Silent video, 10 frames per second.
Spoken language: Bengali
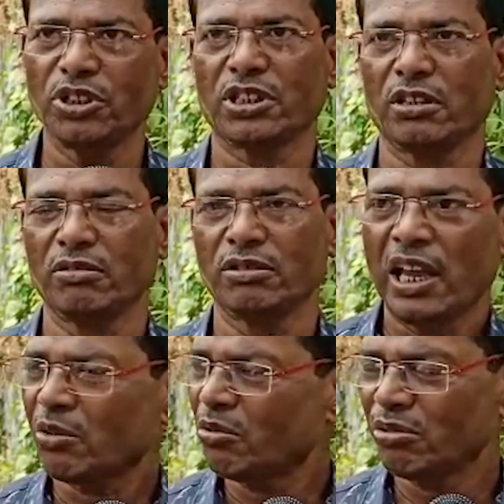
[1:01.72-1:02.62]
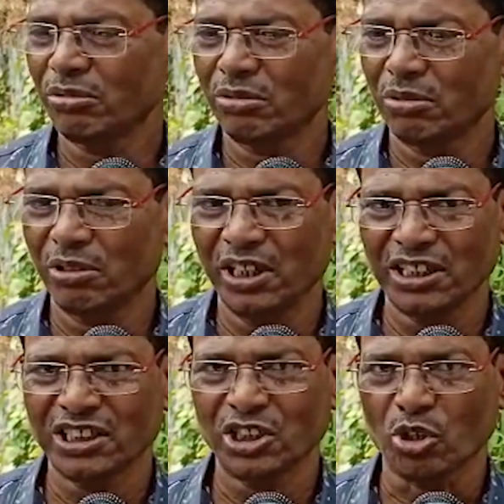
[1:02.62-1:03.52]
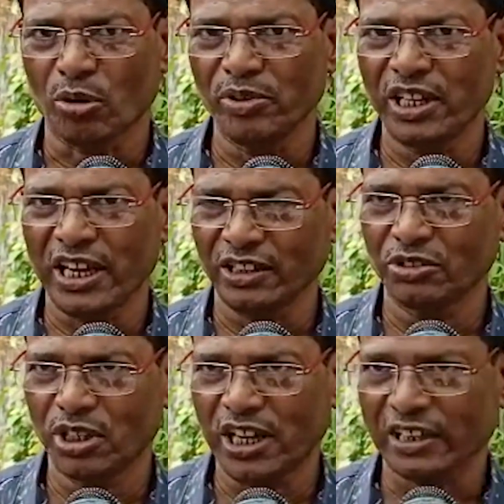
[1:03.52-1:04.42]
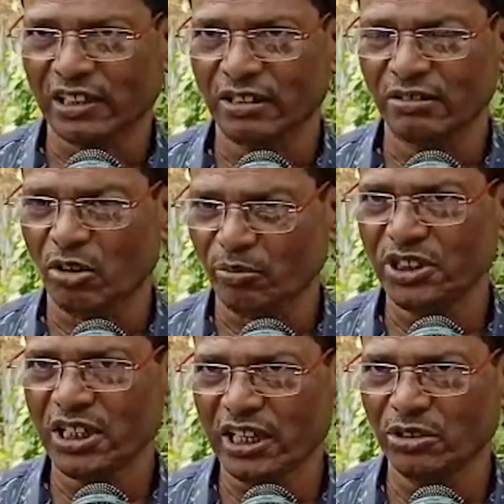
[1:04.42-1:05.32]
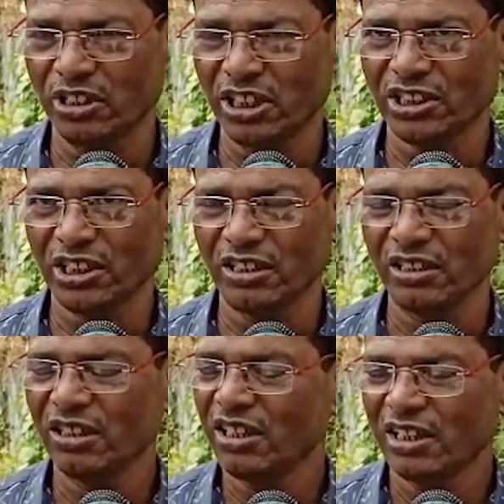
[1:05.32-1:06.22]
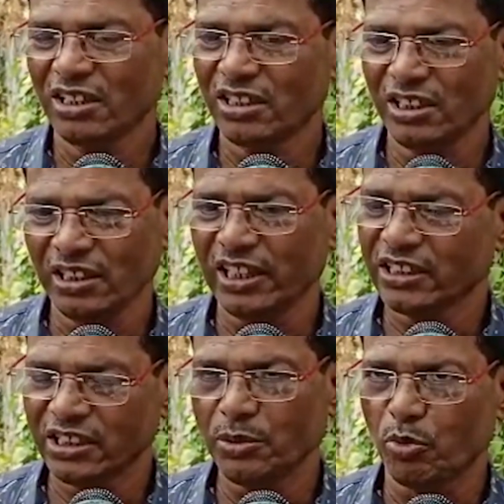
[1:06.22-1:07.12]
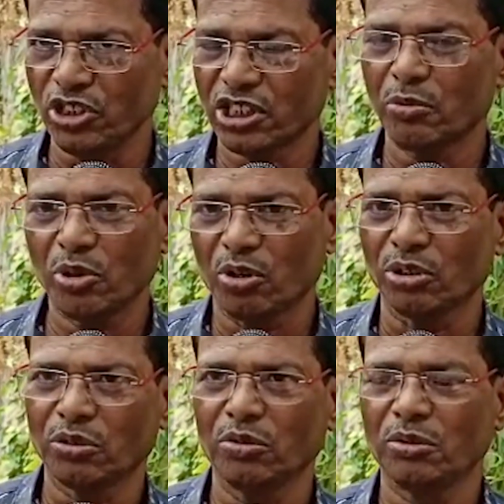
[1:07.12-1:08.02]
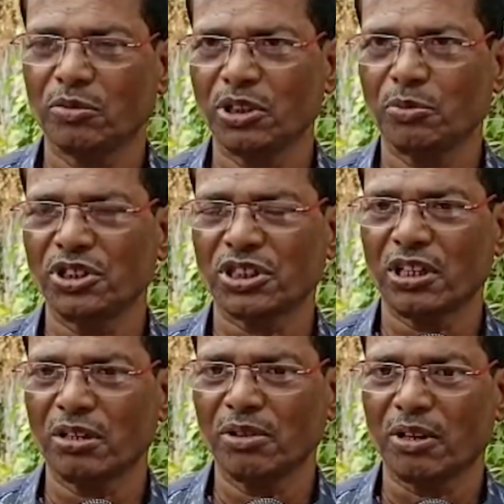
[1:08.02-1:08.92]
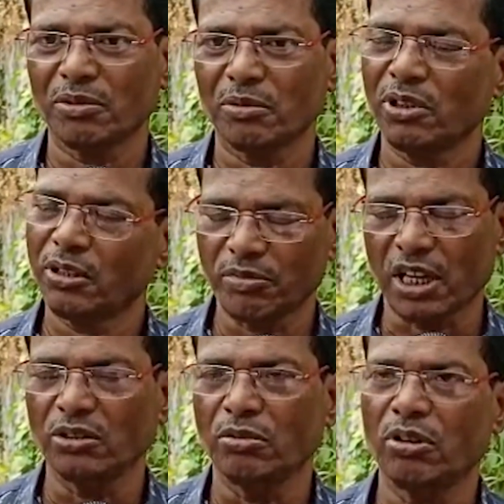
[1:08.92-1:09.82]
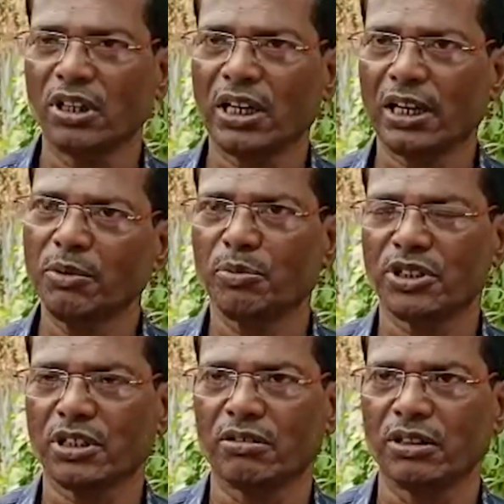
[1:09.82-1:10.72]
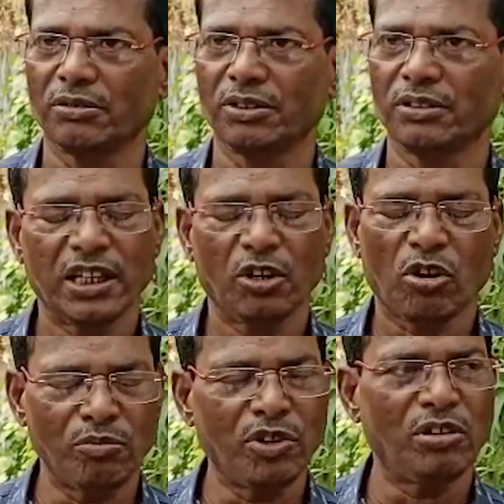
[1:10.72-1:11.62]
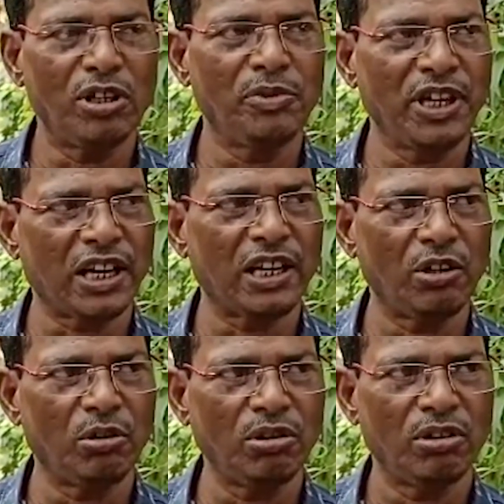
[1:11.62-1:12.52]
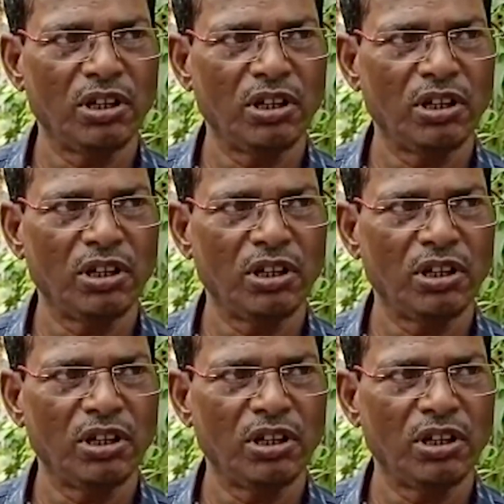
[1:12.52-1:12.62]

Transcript: পরিষ্কার করি এখন তো এসছে সবে একজন এক অফিসার একজন এসছেন তিনি দেখছেন যে পরিষ্কার বললো কতক্ষণের মধ্যে পরিষ্কার হবে আমরা বললাম আর দু ঘন্টা লাগবে পরিষ্কার হয়ে যাবে সে নন বেঙ্গলি বিহারের লোক